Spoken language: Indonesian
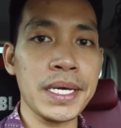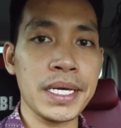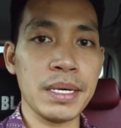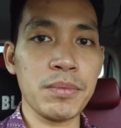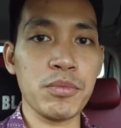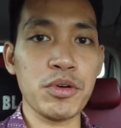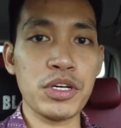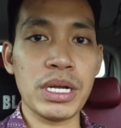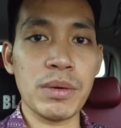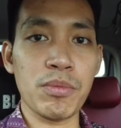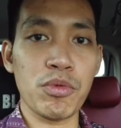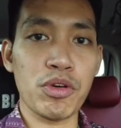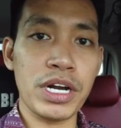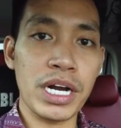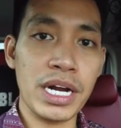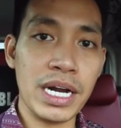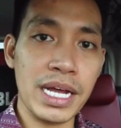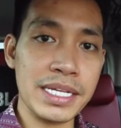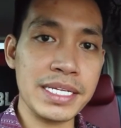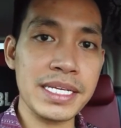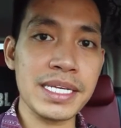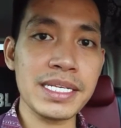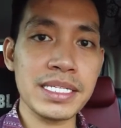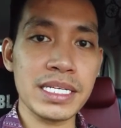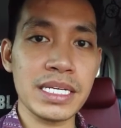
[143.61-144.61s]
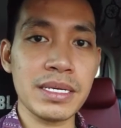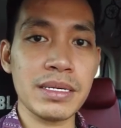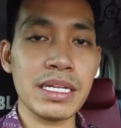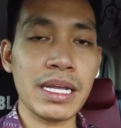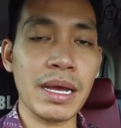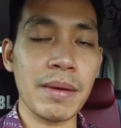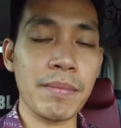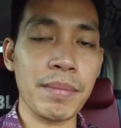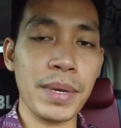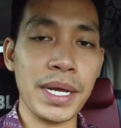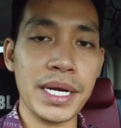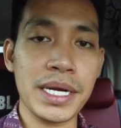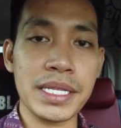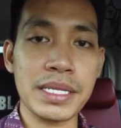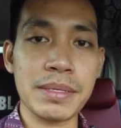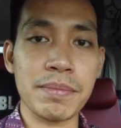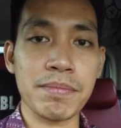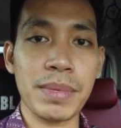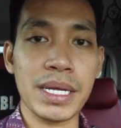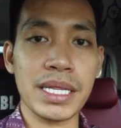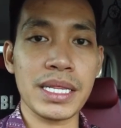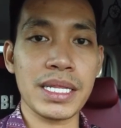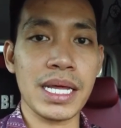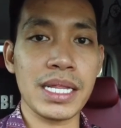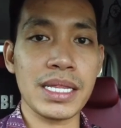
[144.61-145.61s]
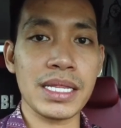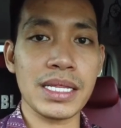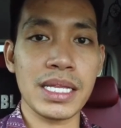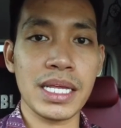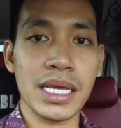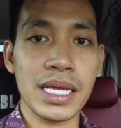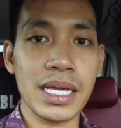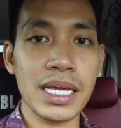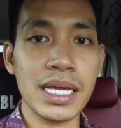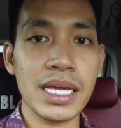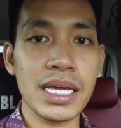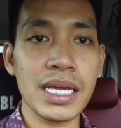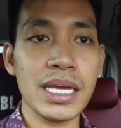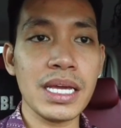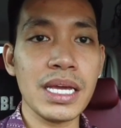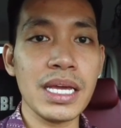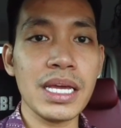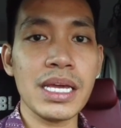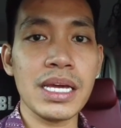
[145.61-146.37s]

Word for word: ya mudah-mudahan aja sih nyampe di tempat nanti